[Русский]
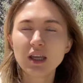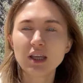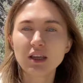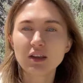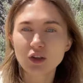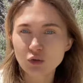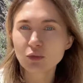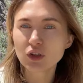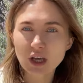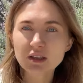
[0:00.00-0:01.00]
и я
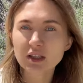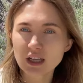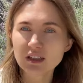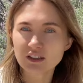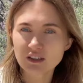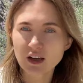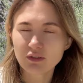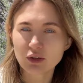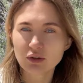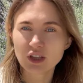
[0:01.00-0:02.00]
думаю, я это так не оставлю.